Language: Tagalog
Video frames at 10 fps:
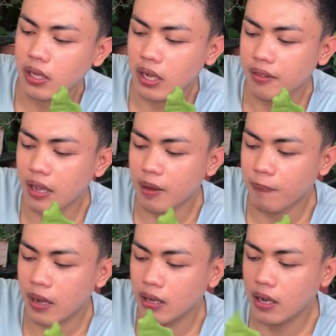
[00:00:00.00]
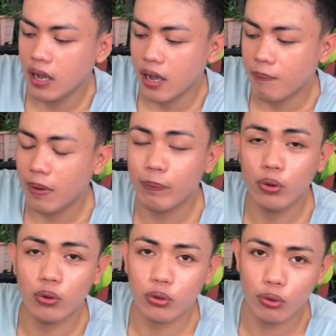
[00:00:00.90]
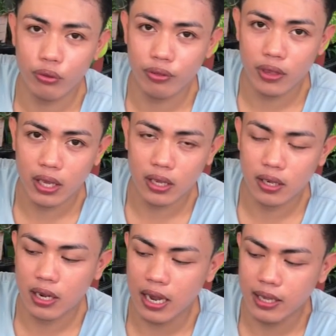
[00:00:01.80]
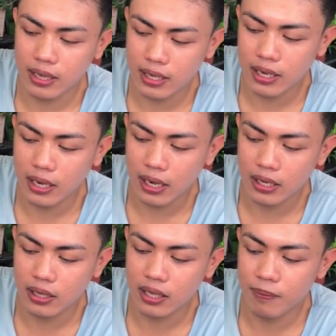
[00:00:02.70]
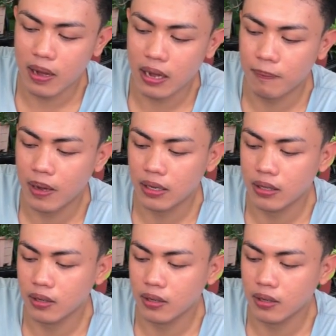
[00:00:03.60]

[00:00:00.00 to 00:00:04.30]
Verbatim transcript: kasi kapag mabulok yung stick kada didilig 'di ba kapag